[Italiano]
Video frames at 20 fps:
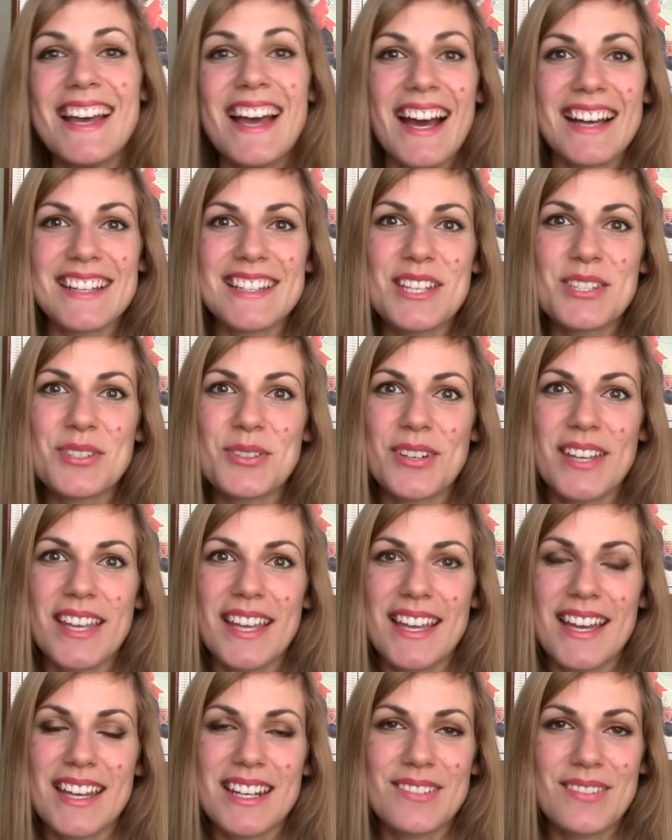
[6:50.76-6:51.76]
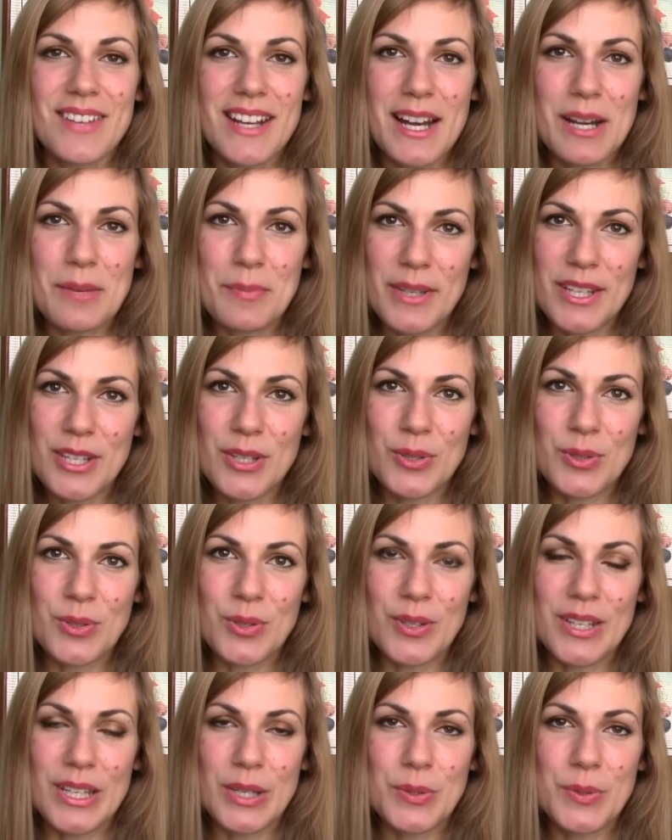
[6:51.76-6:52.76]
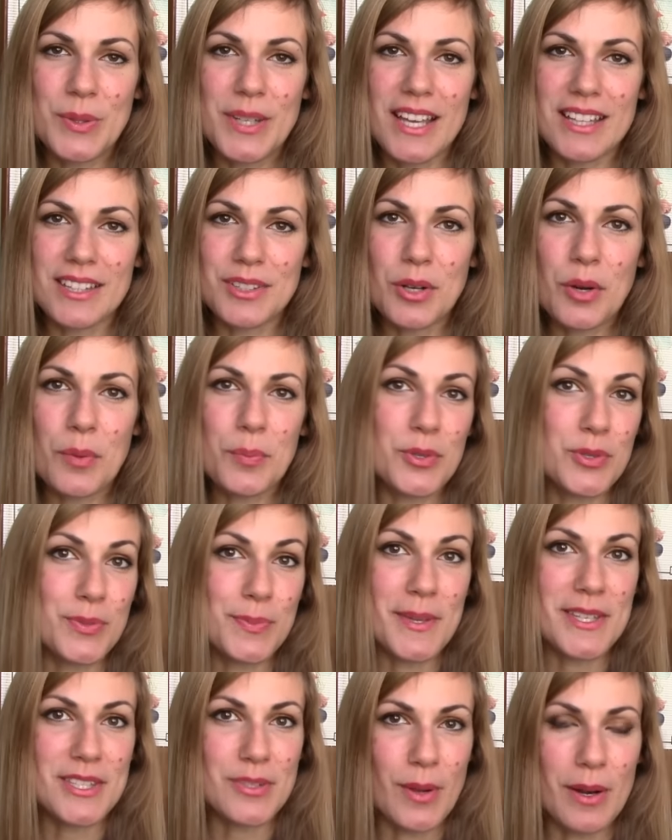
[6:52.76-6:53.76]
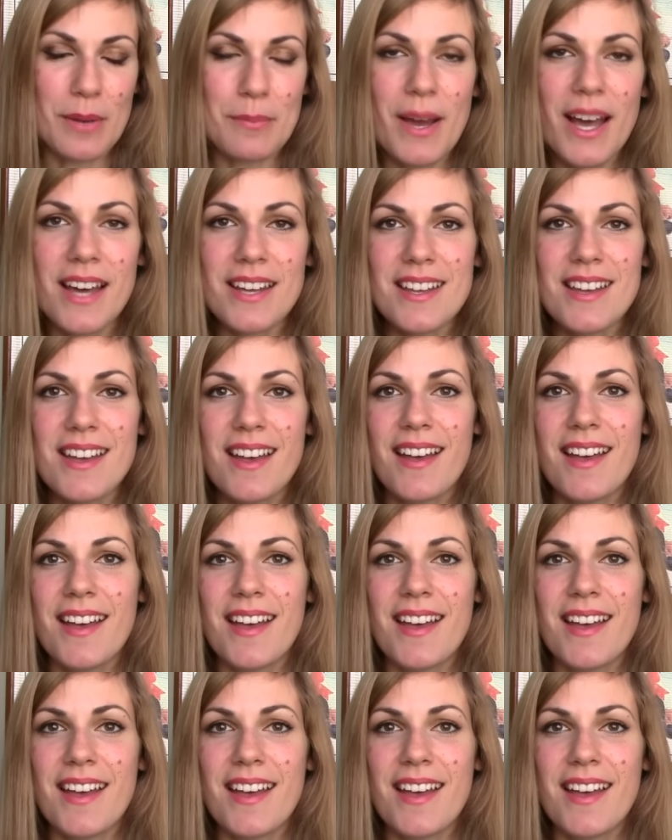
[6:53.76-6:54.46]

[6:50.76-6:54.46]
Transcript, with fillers: adesso che arriverà il periodo in cui andrò più spesso al mare